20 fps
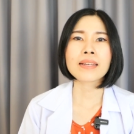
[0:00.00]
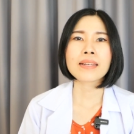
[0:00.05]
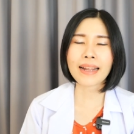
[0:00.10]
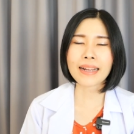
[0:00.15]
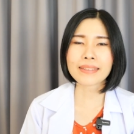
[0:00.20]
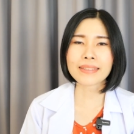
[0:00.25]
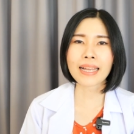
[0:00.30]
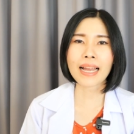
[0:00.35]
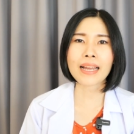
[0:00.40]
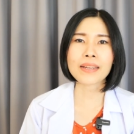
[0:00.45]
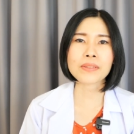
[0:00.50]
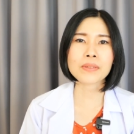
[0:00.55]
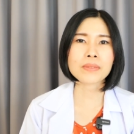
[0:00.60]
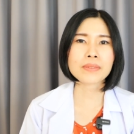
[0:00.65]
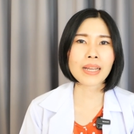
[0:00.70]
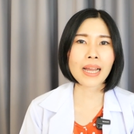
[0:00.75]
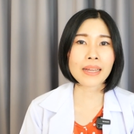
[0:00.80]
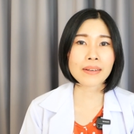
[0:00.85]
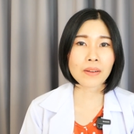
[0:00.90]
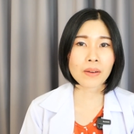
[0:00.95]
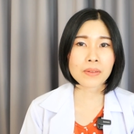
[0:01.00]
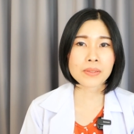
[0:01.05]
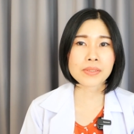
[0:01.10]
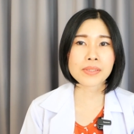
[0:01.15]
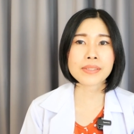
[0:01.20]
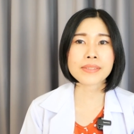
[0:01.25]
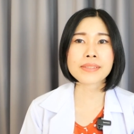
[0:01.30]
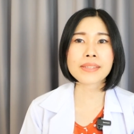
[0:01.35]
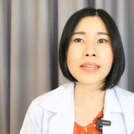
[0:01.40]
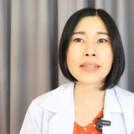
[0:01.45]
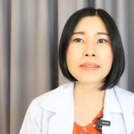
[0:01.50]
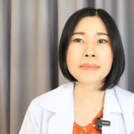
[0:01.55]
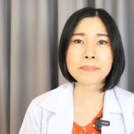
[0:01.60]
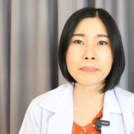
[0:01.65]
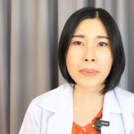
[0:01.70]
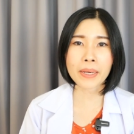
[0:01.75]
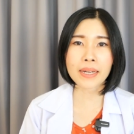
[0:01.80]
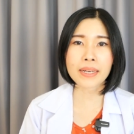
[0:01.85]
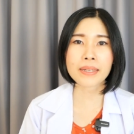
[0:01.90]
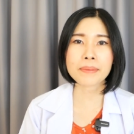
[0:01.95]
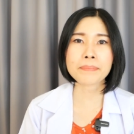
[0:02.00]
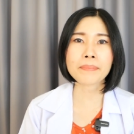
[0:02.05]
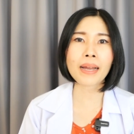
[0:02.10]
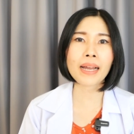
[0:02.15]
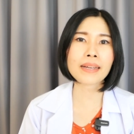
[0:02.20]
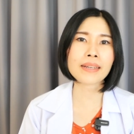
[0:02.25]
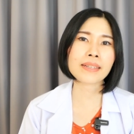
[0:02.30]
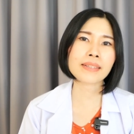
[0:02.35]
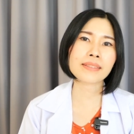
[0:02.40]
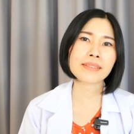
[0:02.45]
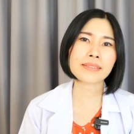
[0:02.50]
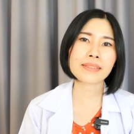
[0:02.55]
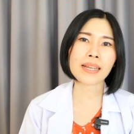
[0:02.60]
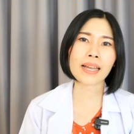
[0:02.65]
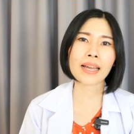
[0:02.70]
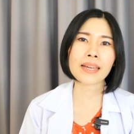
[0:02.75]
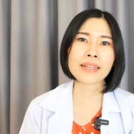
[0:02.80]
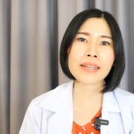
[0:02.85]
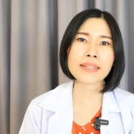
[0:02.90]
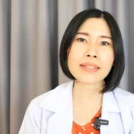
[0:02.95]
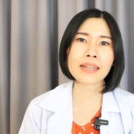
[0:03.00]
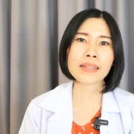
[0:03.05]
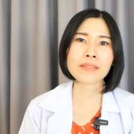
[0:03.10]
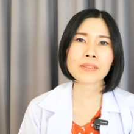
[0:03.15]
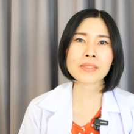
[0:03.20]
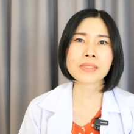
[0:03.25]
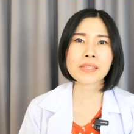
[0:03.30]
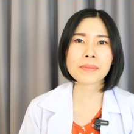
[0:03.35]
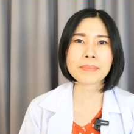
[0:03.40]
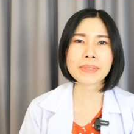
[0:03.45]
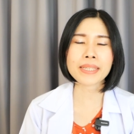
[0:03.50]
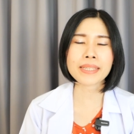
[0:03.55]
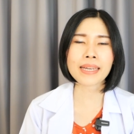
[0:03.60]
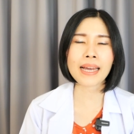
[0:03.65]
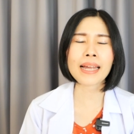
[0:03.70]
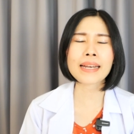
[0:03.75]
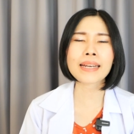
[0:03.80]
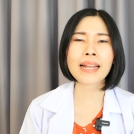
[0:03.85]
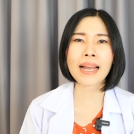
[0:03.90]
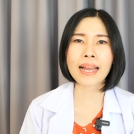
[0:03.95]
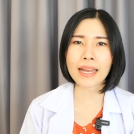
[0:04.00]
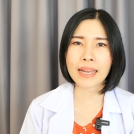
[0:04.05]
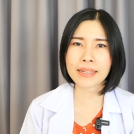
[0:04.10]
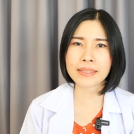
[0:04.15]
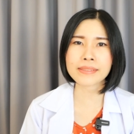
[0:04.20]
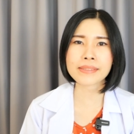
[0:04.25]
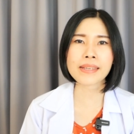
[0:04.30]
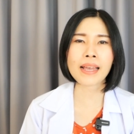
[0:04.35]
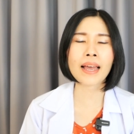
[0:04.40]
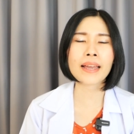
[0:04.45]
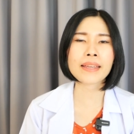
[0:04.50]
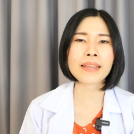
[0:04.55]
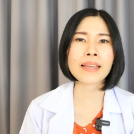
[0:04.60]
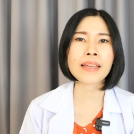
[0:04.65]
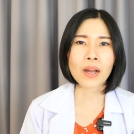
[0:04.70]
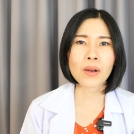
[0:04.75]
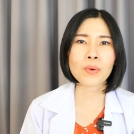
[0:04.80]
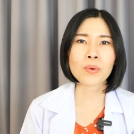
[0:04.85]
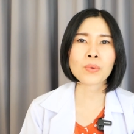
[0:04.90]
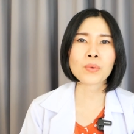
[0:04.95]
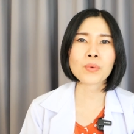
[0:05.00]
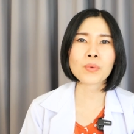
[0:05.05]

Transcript: ร่างกายต้องการออกซิเจนเพิ่มมากขึ้นนะคะ ดังนั้นก็จะมีการหายใจเอา